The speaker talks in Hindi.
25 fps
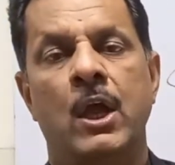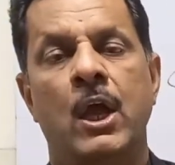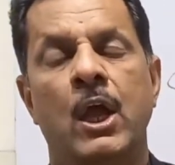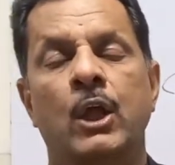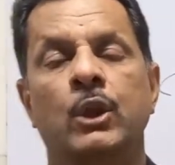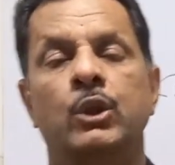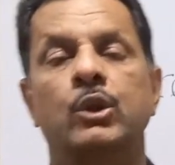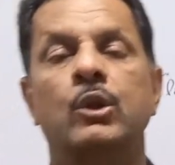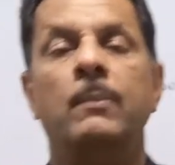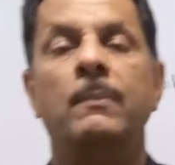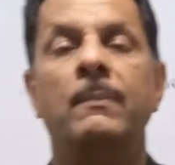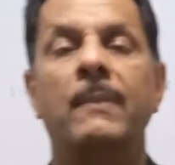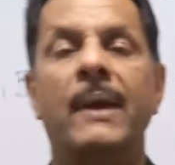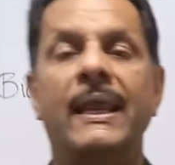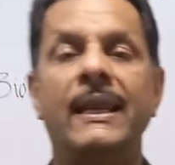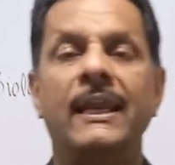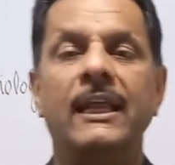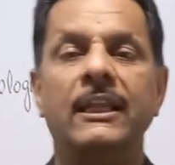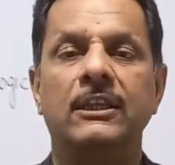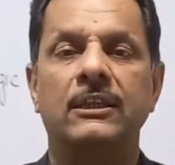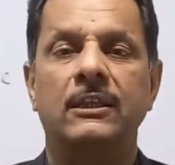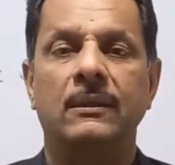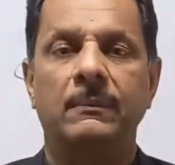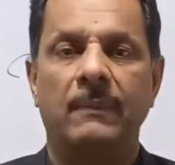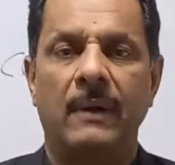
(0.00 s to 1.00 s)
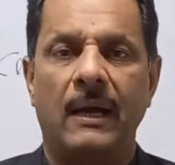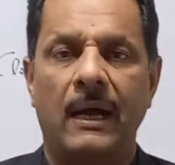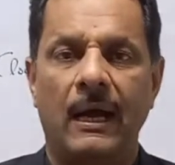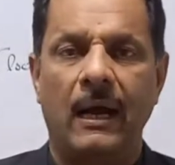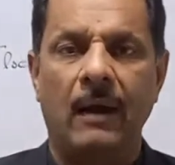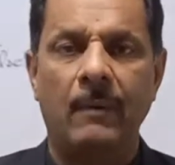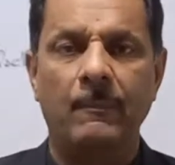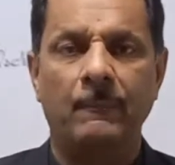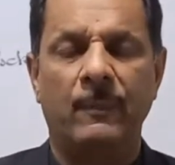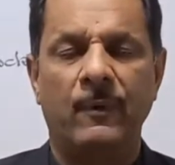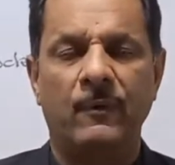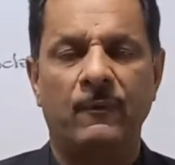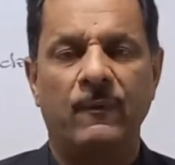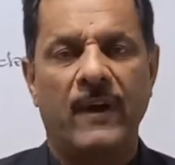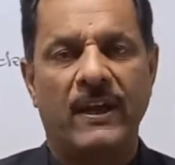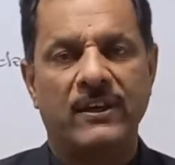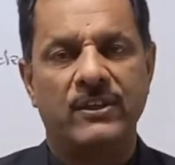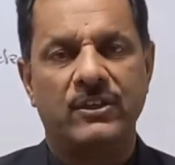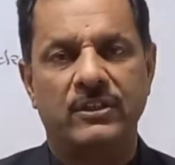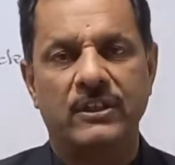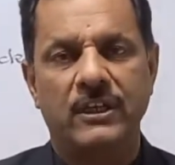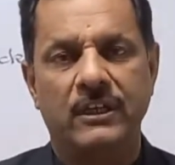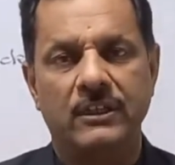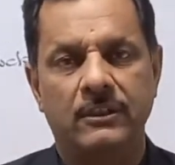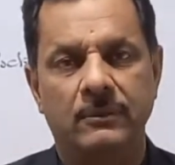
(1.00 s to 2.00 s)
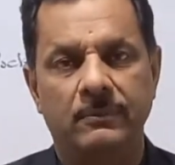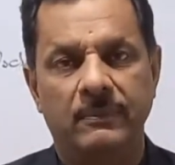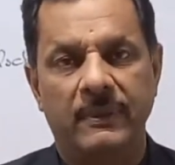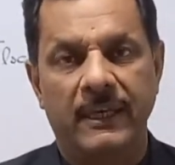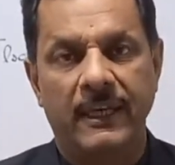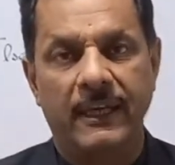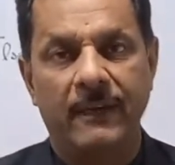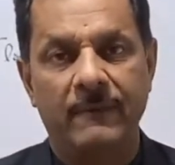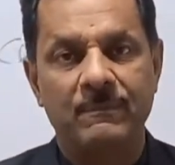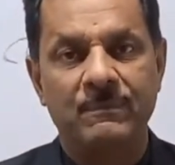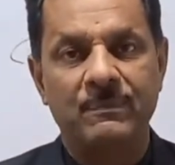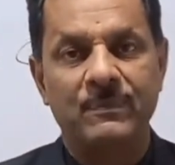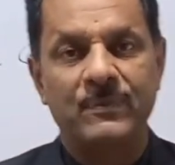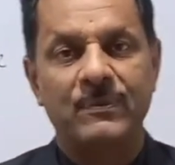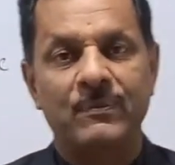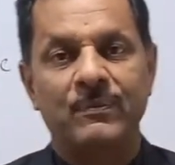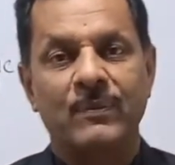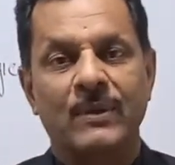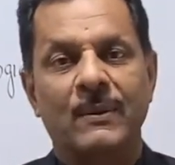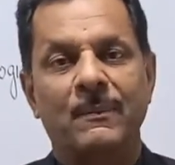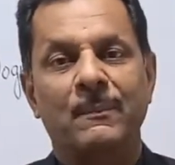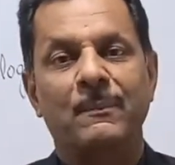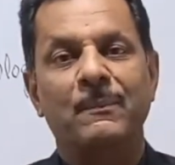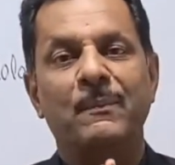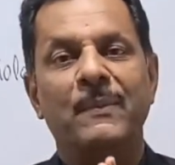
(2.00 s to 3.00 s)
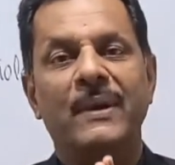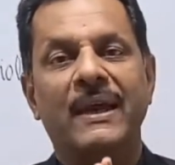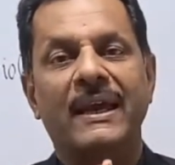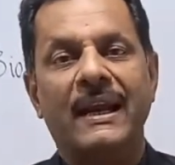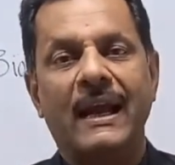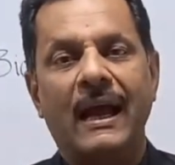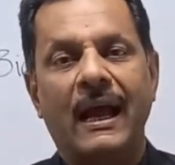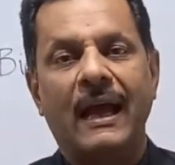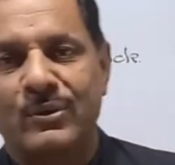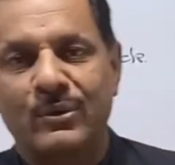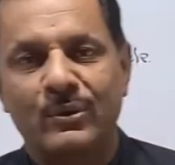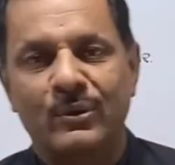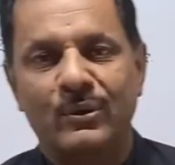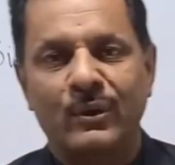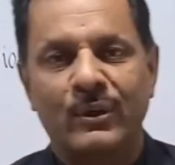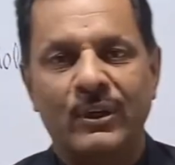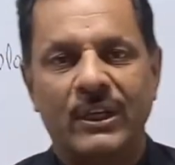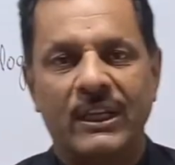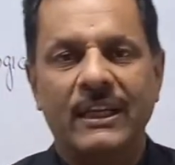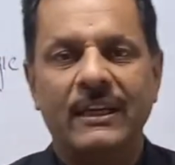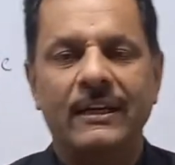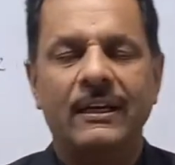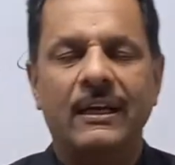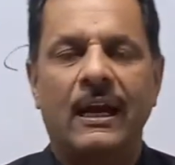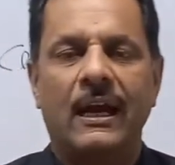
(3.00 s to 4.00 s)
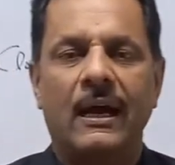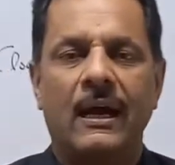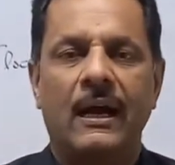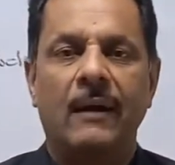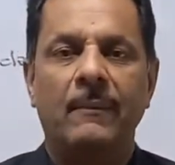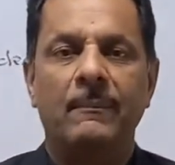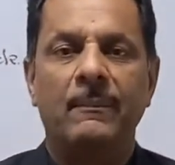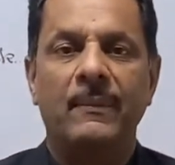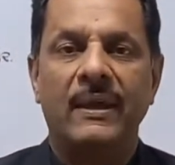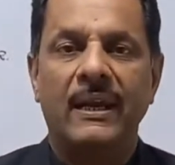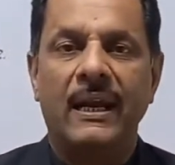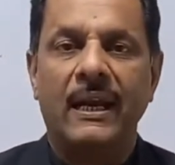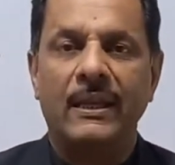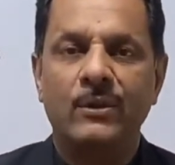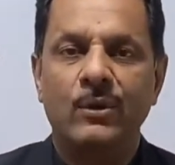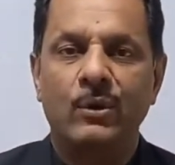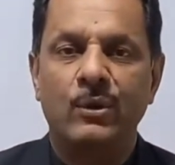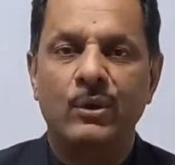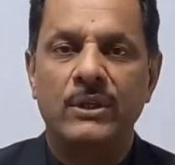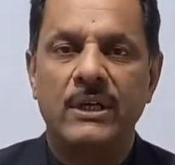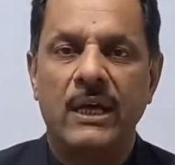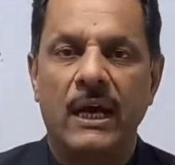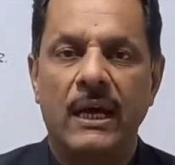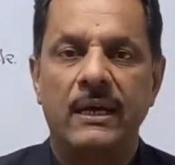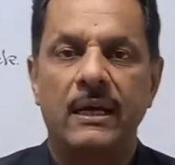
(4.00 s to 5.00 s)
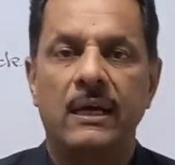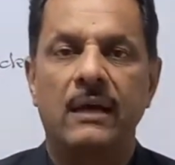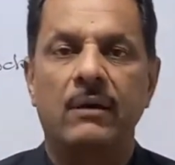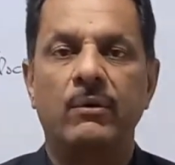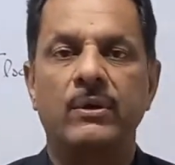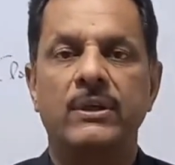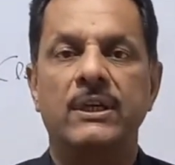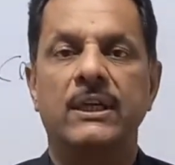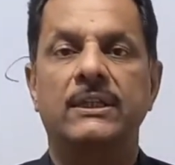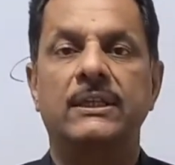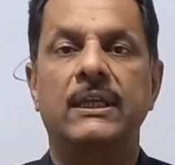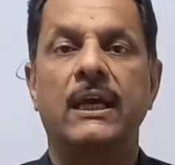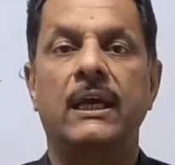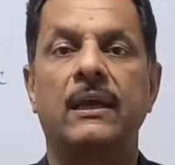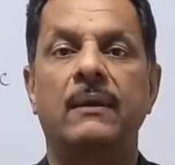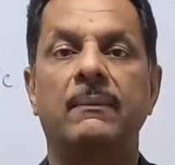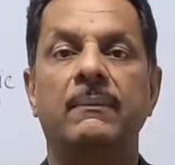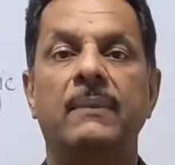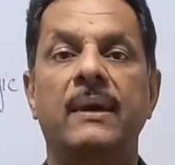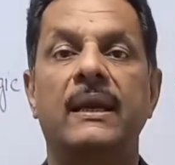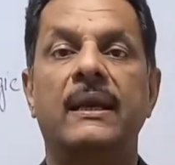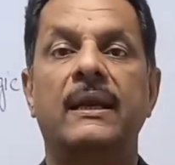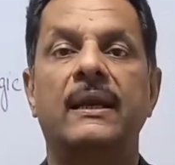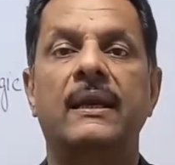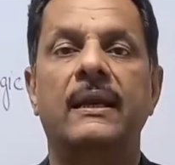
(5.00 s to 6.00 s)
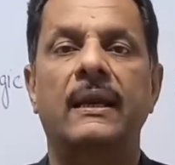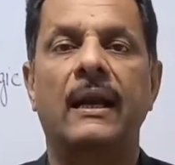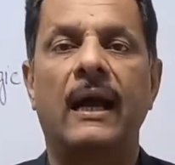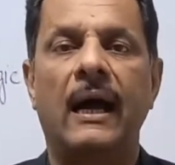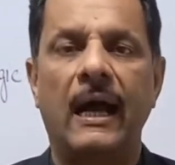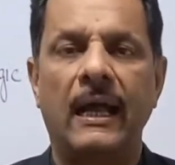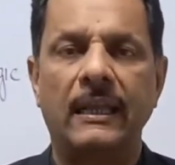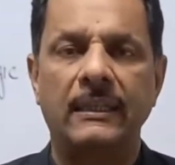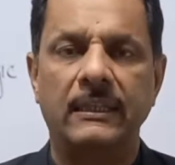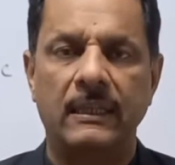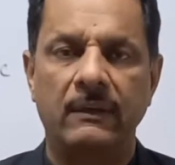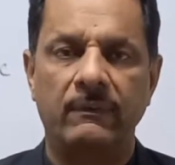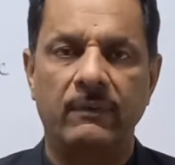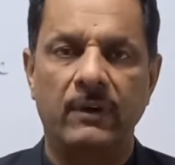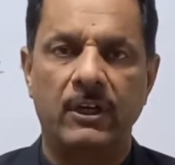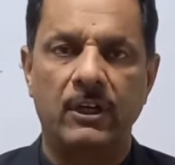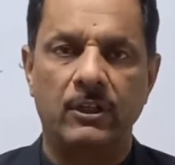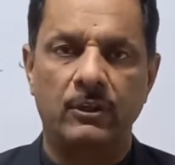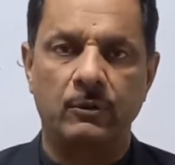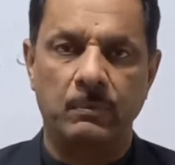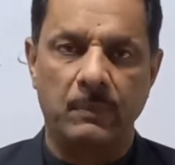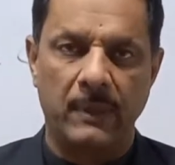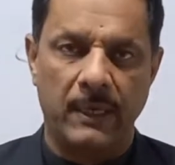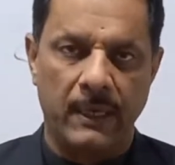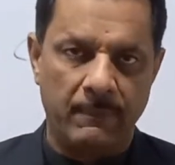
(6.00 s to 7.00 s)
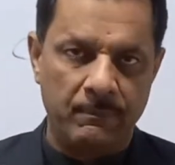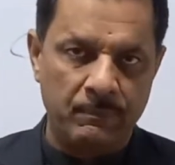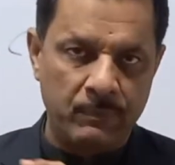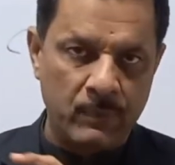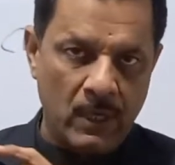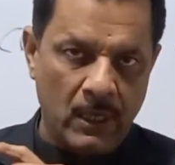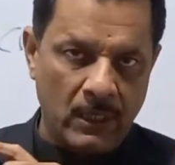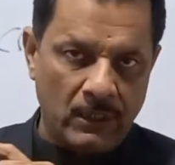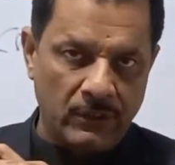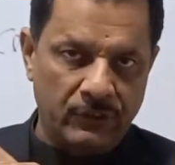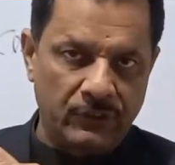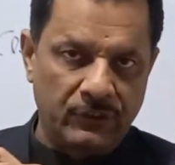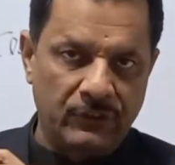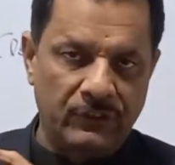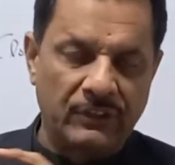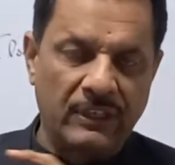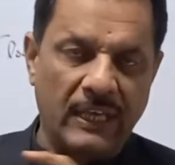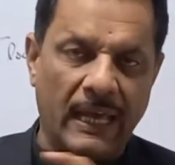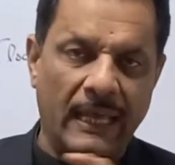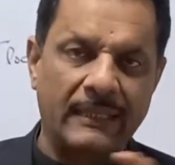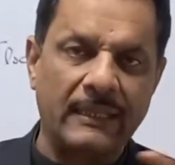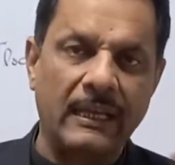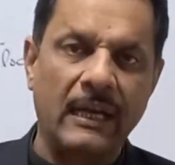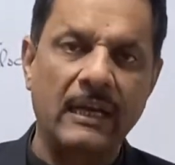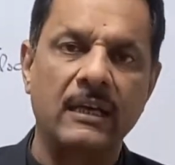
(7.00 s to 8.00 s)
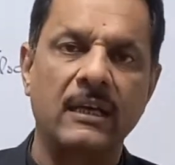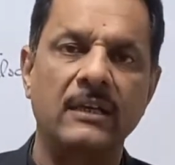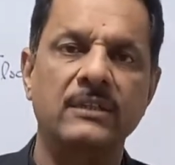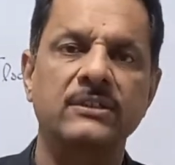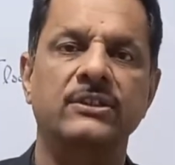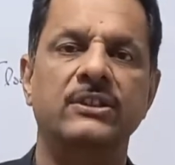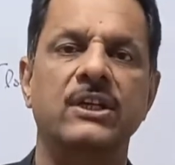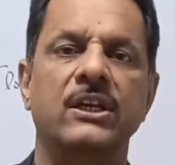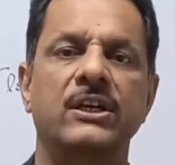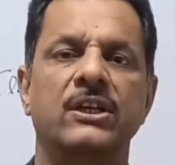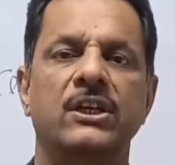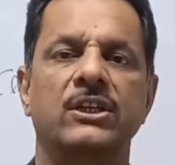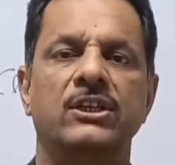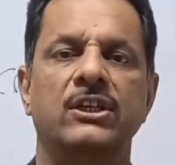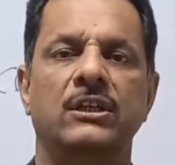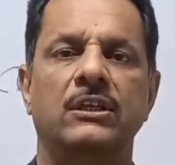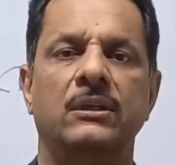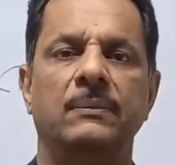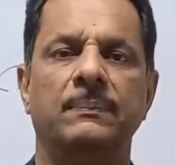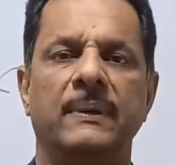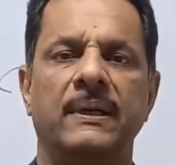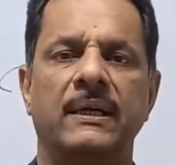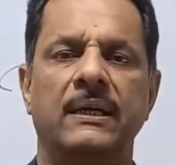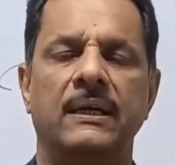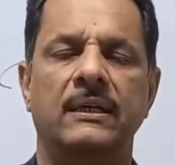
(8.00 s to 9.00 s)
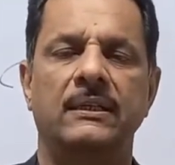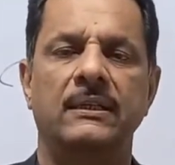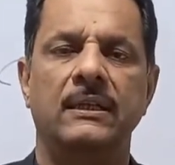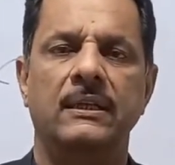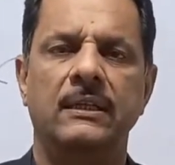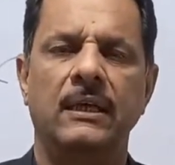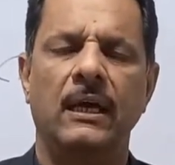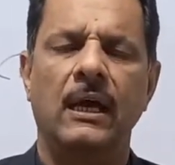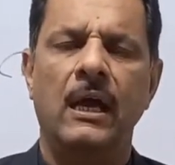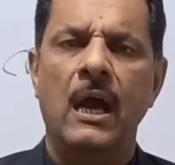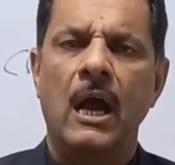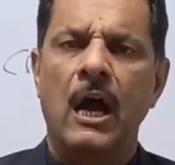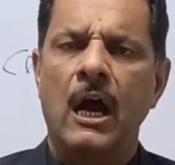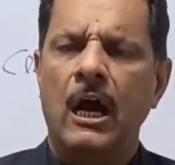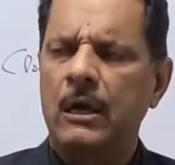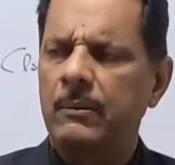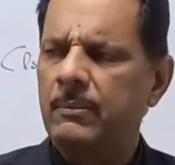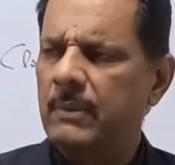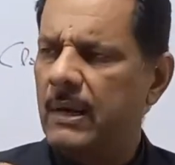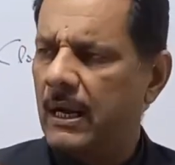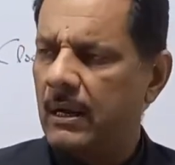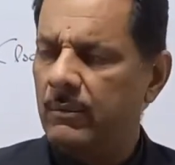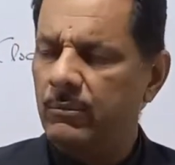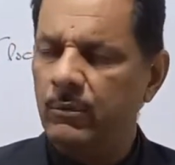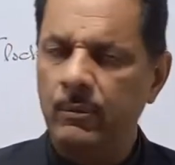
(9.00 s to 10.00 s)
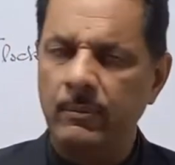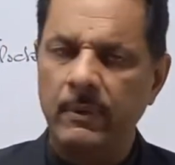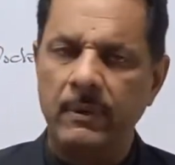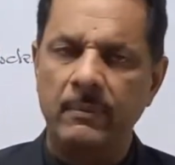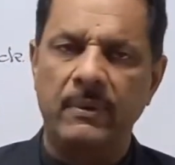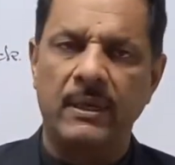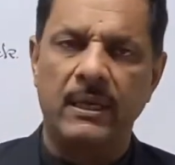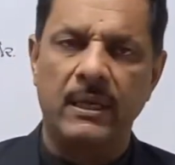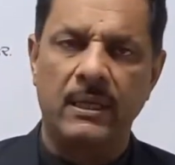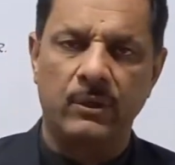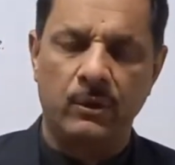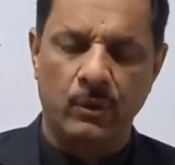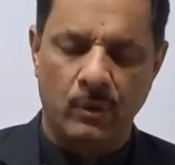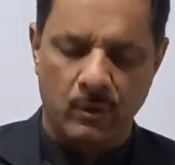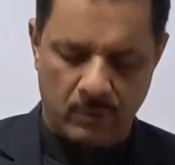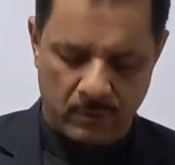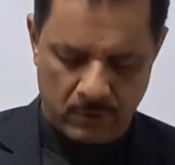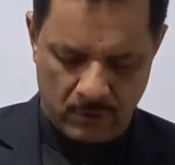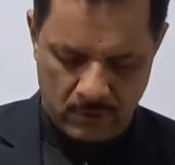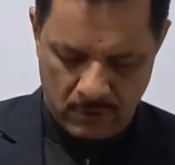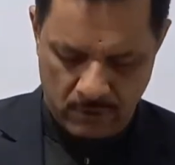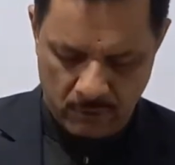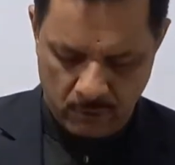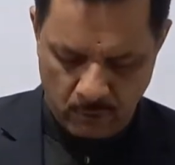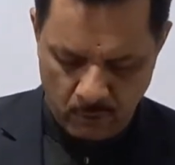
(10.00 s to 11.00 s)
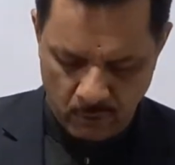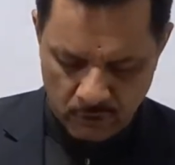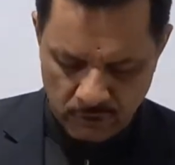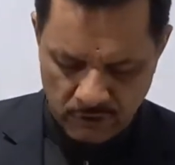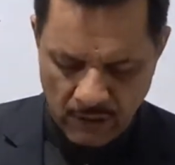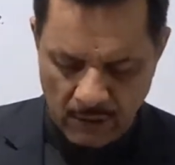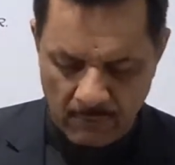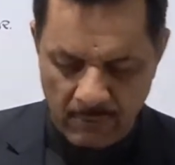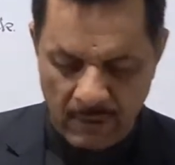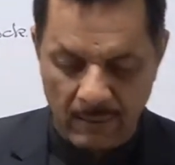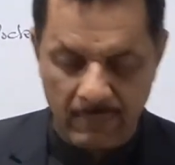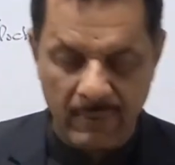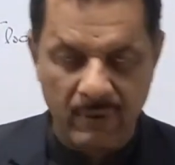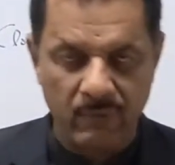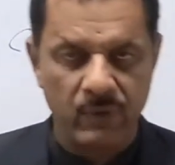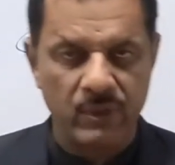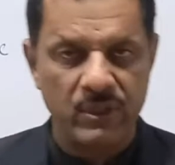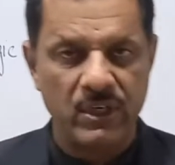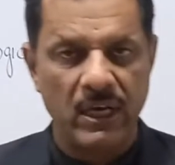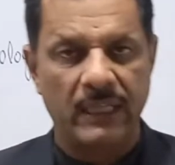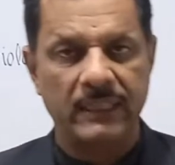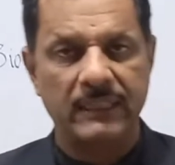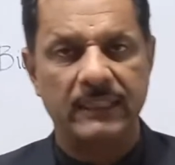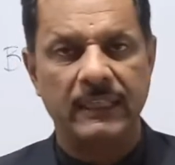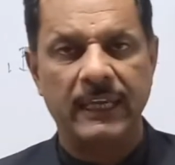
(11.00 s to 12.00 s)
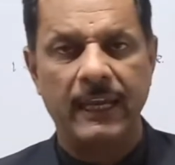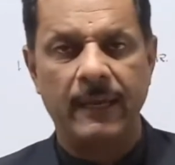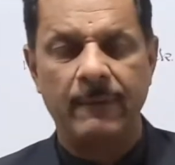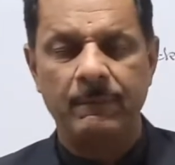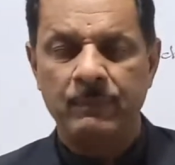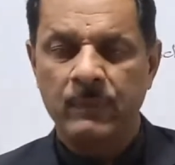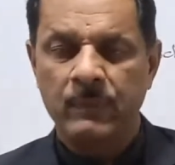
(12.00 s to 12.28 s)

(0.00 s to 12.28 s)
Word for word: तो मैंने तमाम प्रोफेशनल्स में मेरा रूटीन रहा मेरा जो रुझान रहा वो ये था कि मैं रात के वक्त में ज़्यादा कंसंट्रेशन से पढ़ा करता था और मैं अमूमन मेरे जो दोस्त साहबाब हैं वो जानते हैं